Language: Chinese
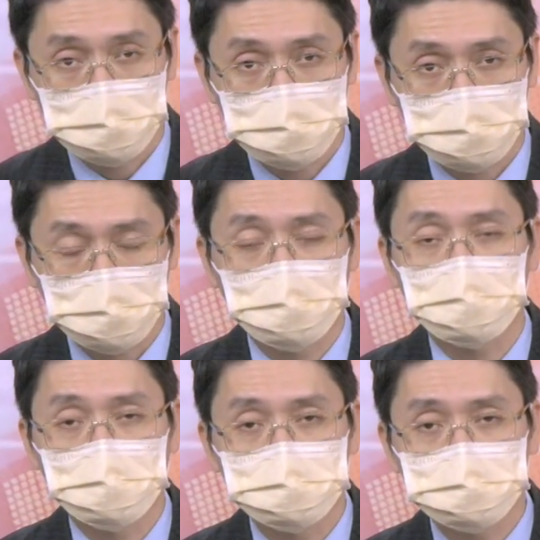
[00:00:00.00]
昨
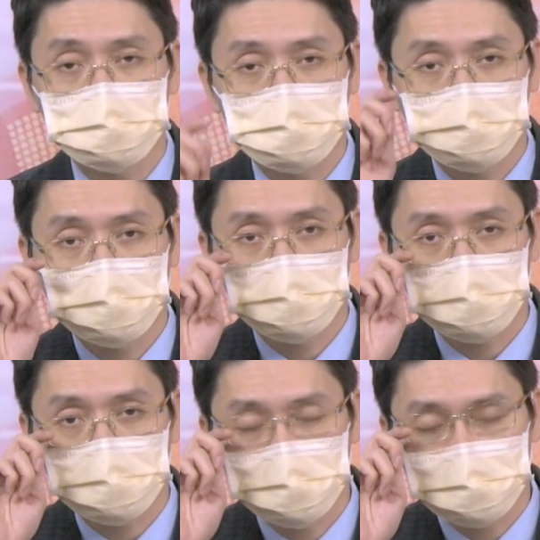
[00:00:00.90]
天公布金利科
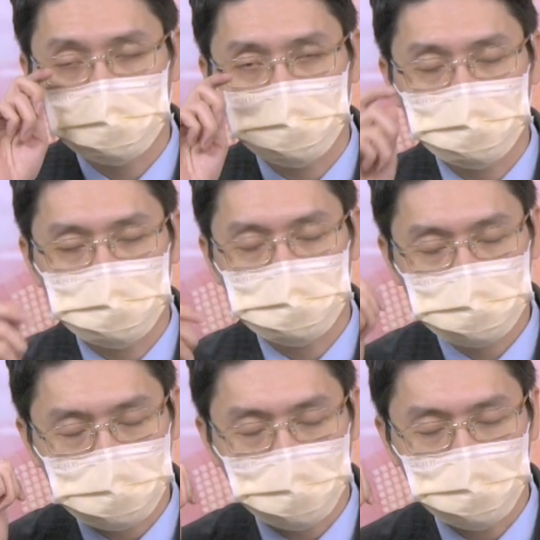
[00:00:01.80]
的营收的
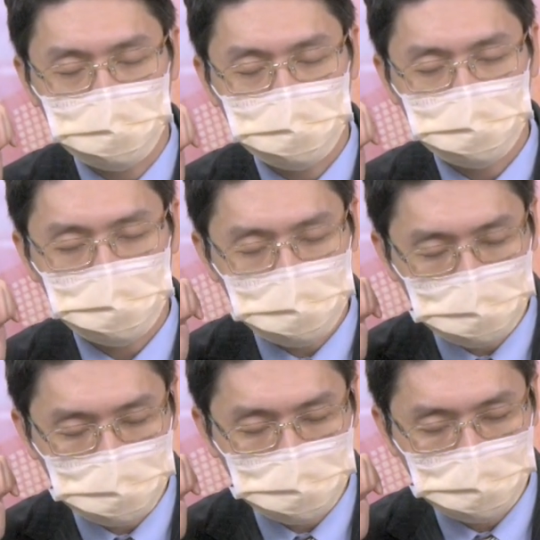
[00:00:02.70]
前
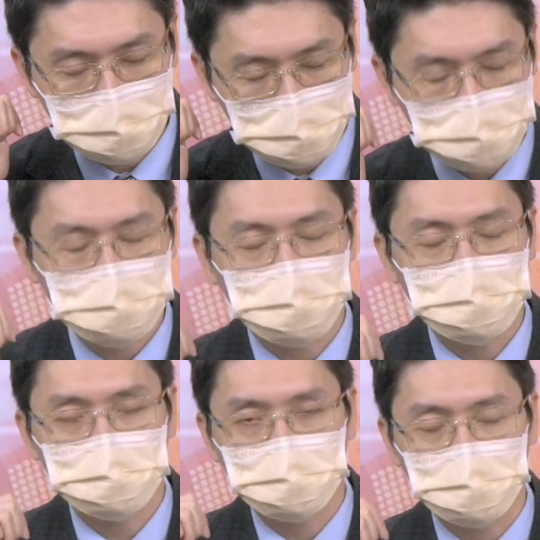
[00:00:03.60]
一
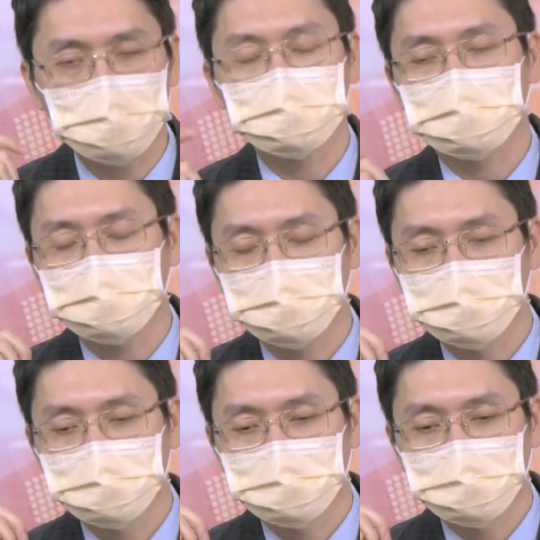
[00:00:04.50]
天，啊，抱歉。
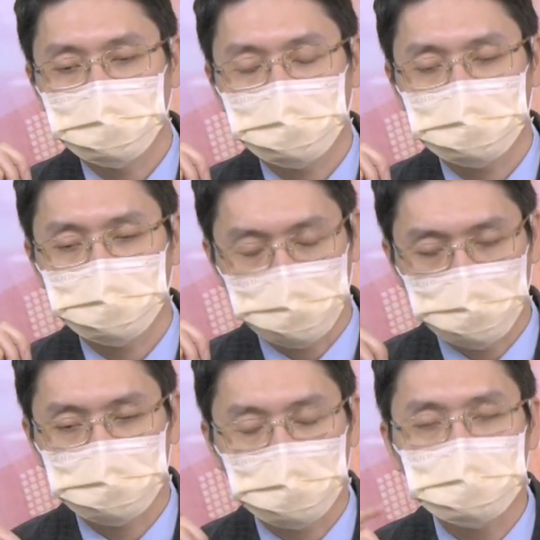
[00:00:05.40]
呃，对
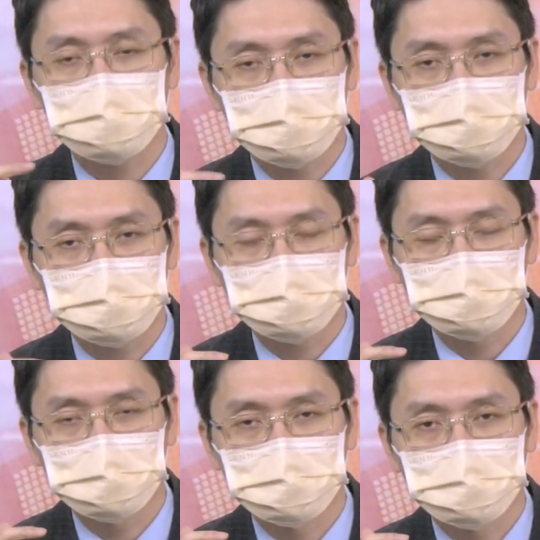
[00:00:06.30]
对，前一天的
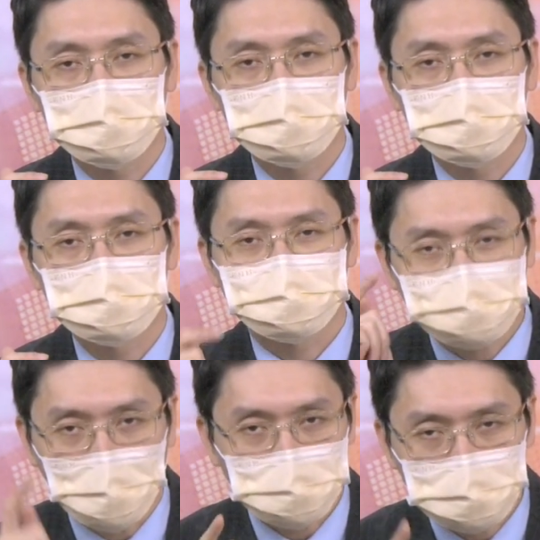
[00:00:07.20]

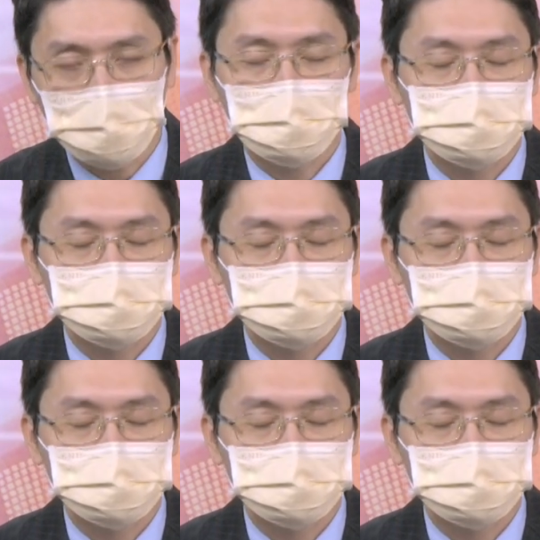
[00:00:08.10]
早上，